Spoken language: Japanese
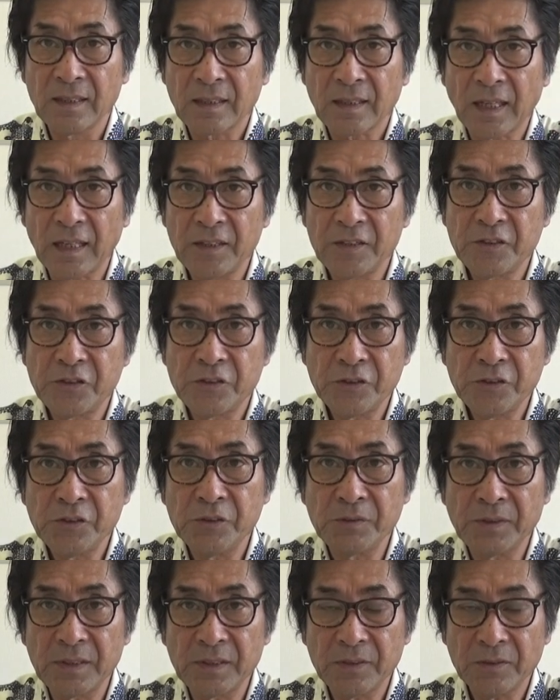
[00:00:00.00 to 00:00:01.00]
海中
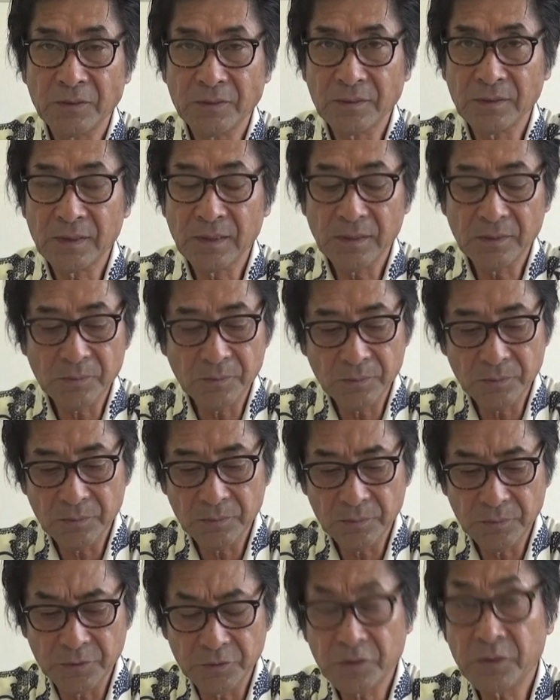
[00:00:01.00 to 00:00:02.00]
にはいろんなあ
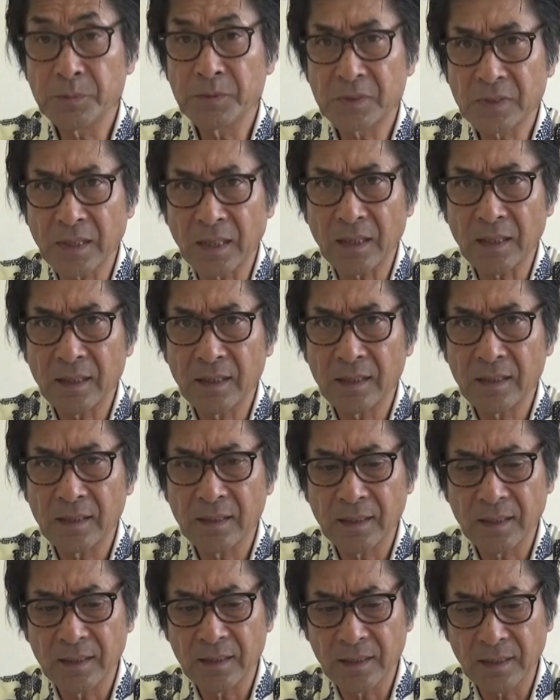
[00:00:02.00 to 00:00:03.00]
の有機物が
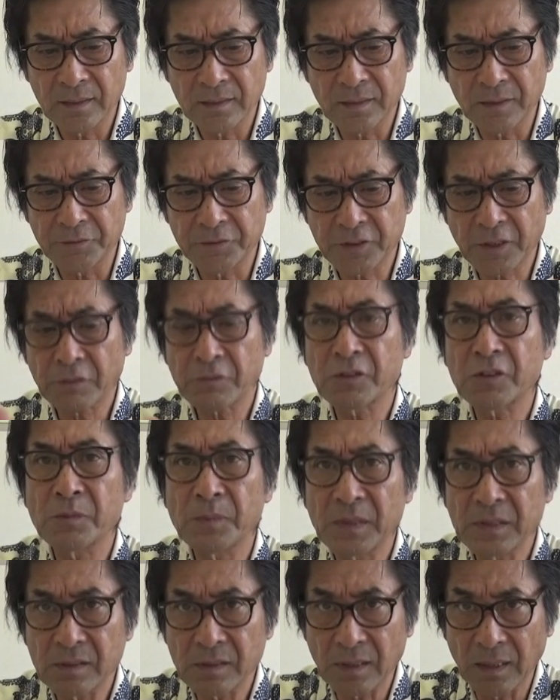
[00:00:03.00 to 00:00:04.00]
あって付着し
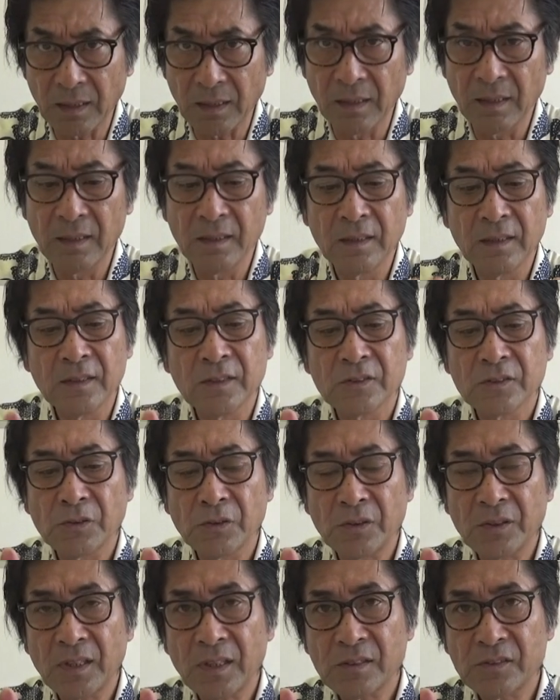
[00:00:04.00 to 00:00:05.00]
ますが
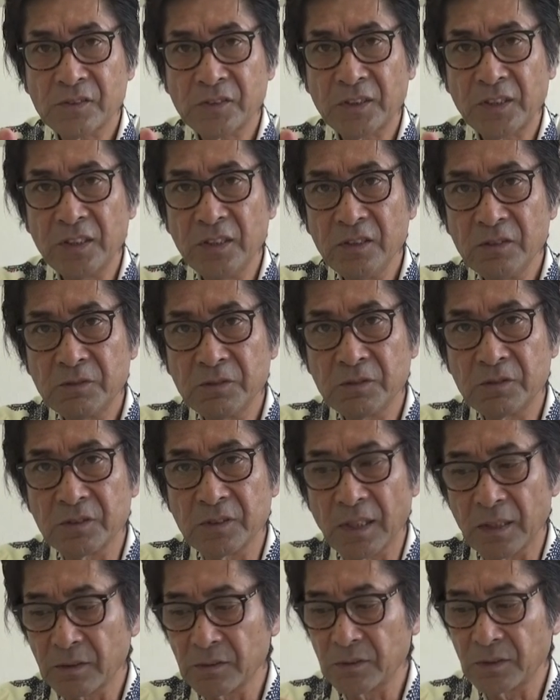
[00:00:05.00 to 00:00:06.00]
それがつきにくく
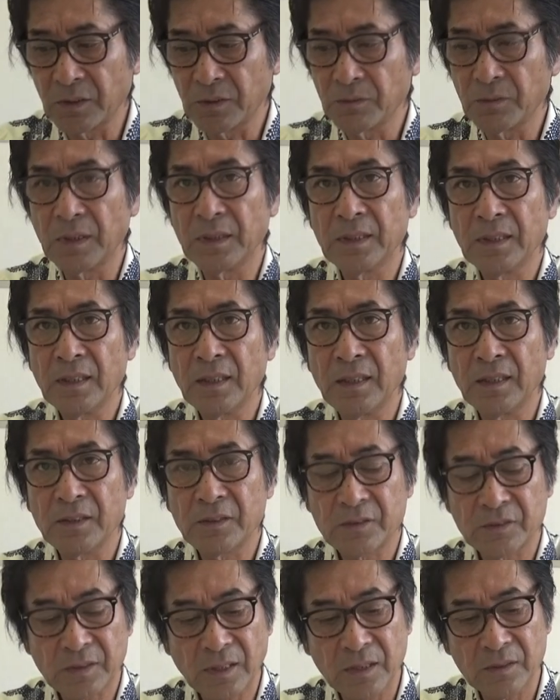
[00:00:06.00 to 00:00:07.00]
なるっていうのがね
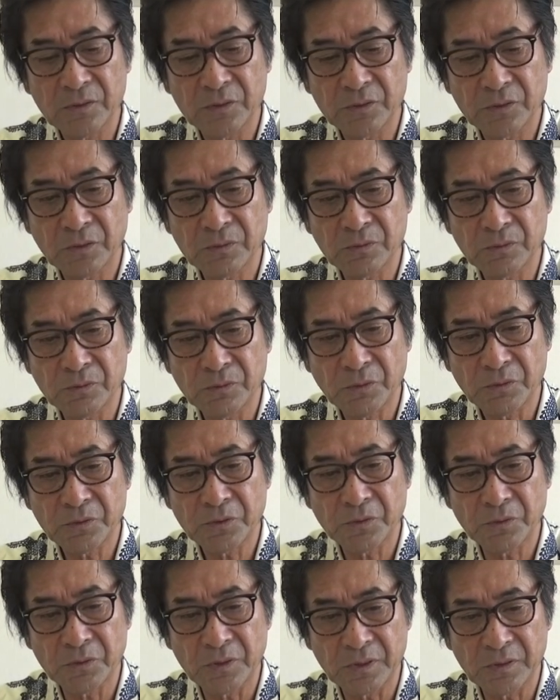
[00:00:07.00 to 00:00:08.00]
エリクサーの一つの
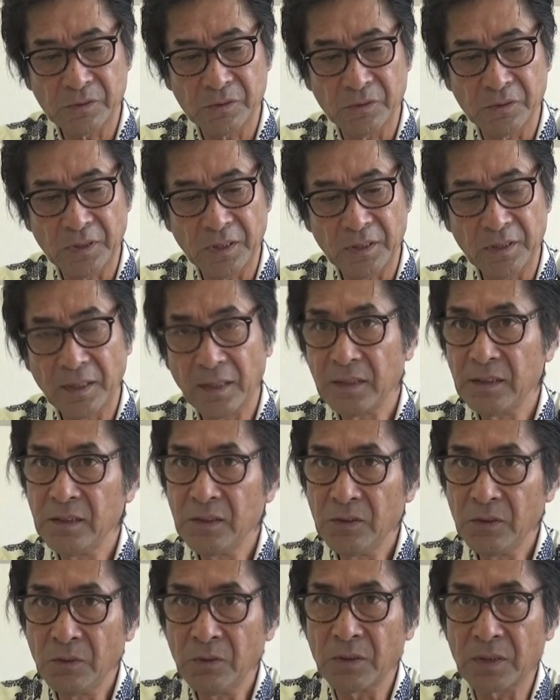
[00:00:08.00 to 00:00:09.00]
特徴ですので
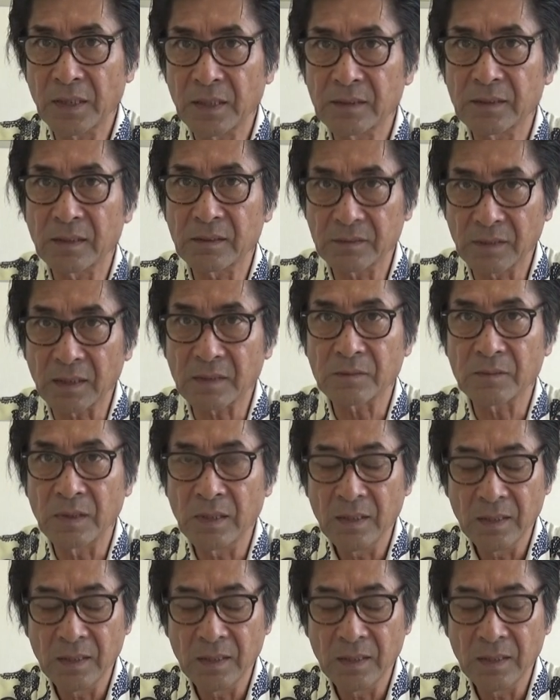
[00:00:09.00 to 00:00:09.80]
ライン汚れがなくなる